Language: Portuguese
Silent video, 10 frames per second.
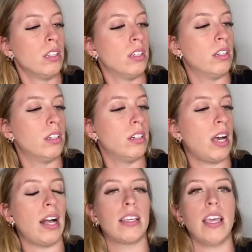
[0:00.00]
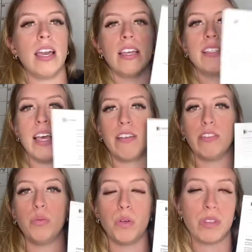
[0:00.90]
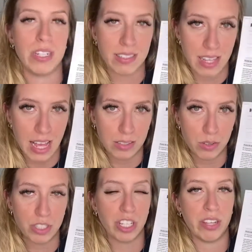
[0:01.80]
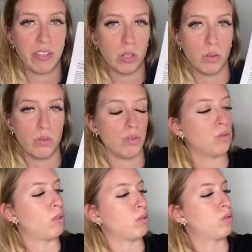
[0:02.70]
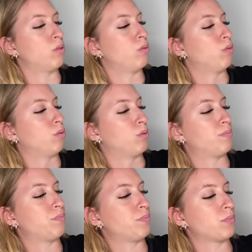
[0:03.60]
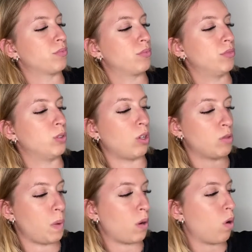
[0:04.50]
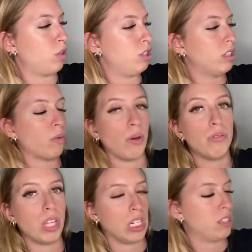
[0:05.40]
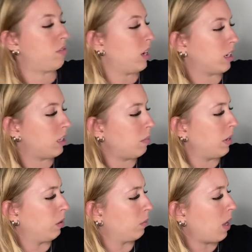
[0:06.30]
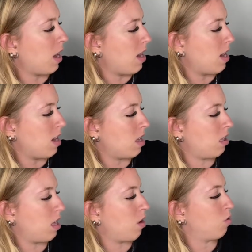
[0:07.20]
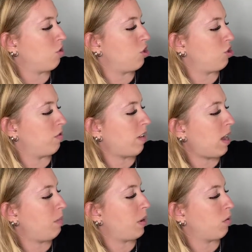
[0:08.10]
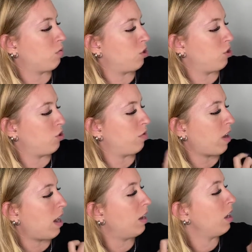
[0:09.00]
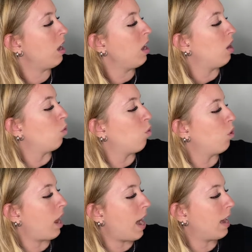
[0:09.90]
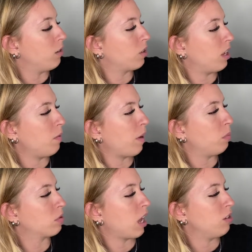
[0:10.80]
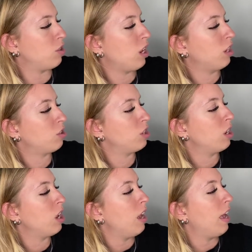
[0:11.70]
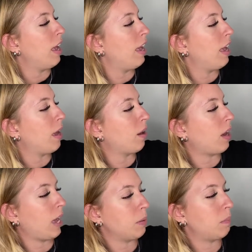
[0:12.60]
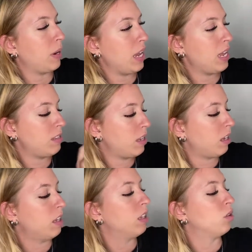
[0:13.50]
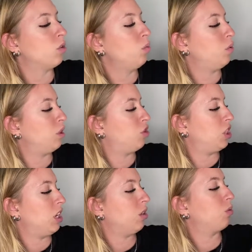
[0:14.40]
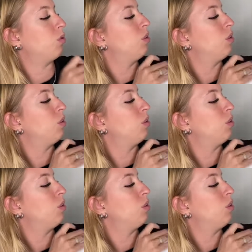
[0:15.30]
Uh, aqui é a reserva do meu translado, que já estava incluso no nosso, no nosso pacote. Então, é o transfer. Aqui também, a, da onde a gente vai, para onde a gente vai, o horário que ele vai buscar a gente, é, a empresa, tudo bonitinho